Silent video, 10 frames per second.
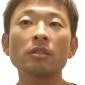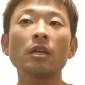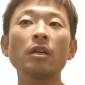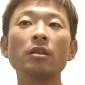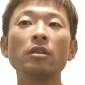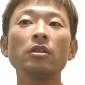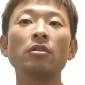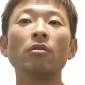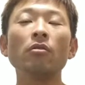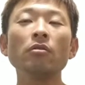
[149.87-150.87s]
さら
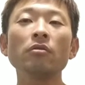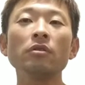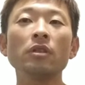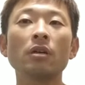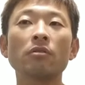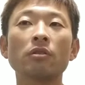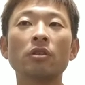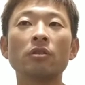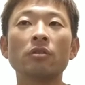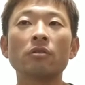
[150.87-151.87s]
に奥にある
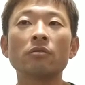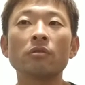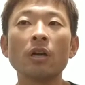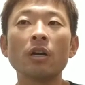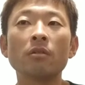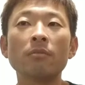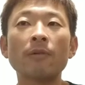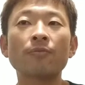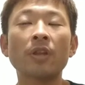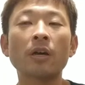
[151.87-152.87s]
筋肉が、
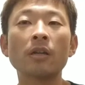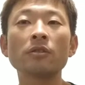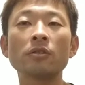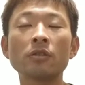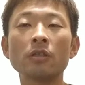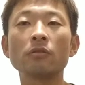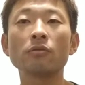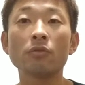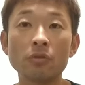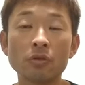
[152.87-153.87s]
まあ、多裂筋
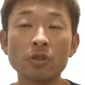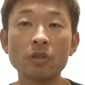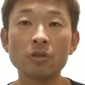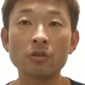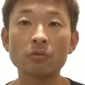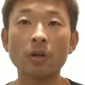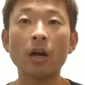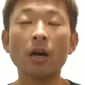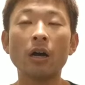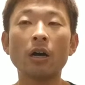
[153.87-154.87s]
という筋肉
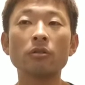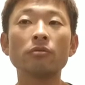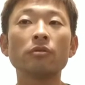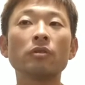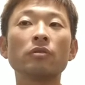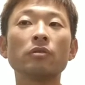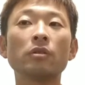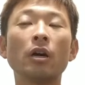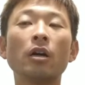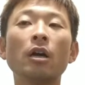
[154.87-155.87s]
があるんです
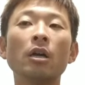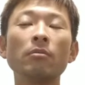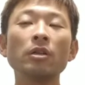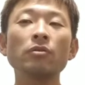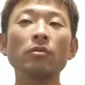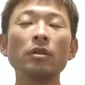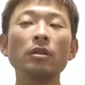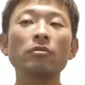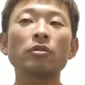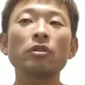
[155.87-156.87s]
が、まあ、それ
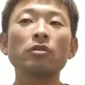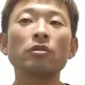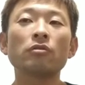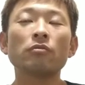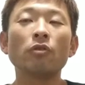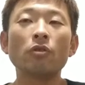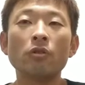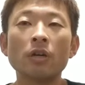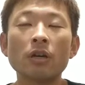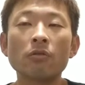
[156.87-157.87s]
らの筋肉
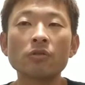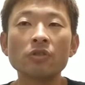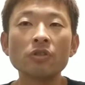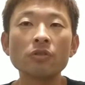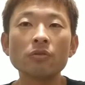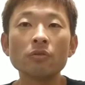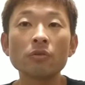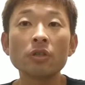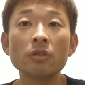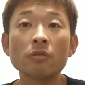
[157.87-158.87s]
も、こう深層
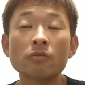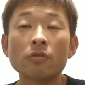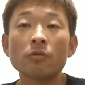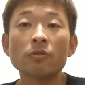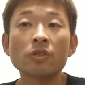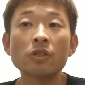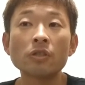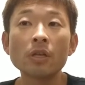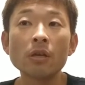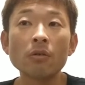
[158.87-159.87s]
の筋肉というのも
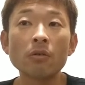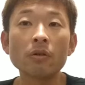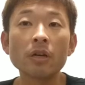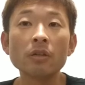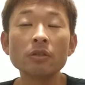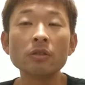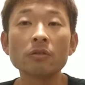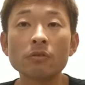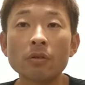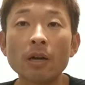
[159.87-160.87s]
姿勢を維
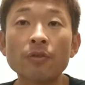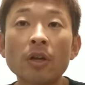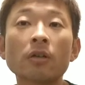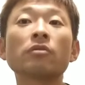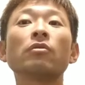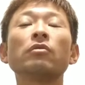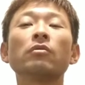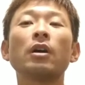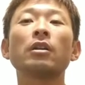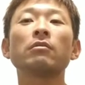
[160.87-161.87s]
持する働きという
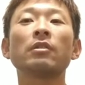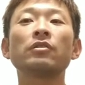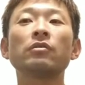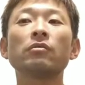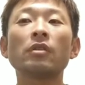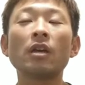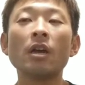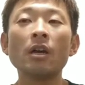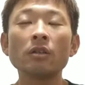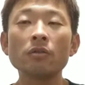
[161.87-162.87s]
のがありますの
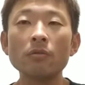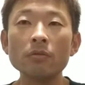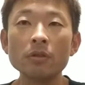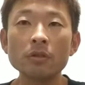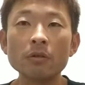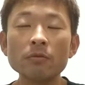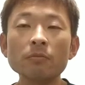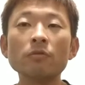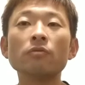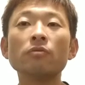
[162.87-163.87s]
で、そういった
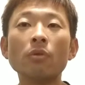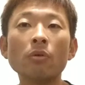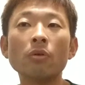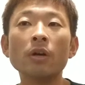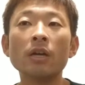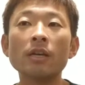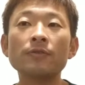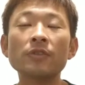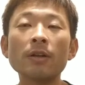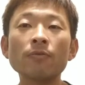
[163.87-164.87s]
部分を
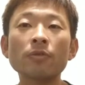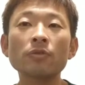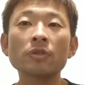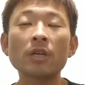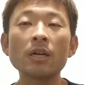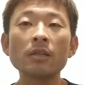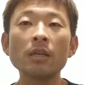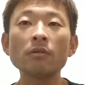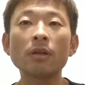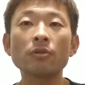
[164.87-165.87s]
ちゃんと使え
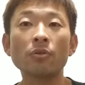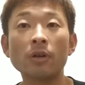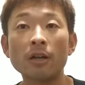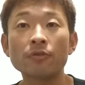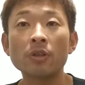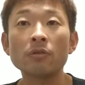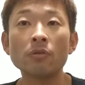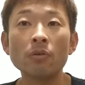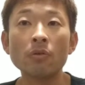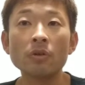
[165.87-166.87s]
てるかどうかってい
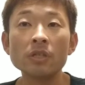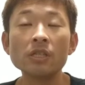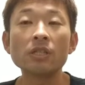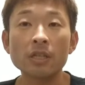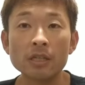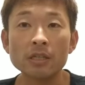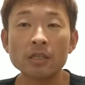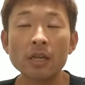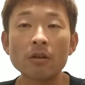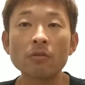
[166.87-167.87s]
うのを意識
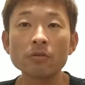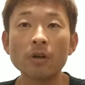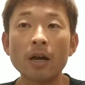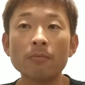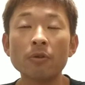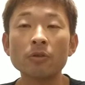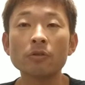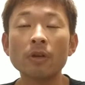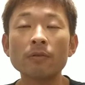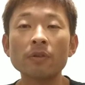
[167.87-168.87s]
していくことが
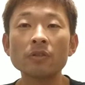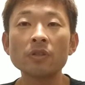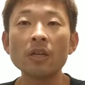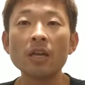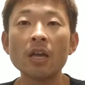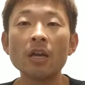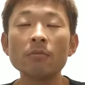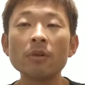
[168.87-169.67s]
ポイントなんですね。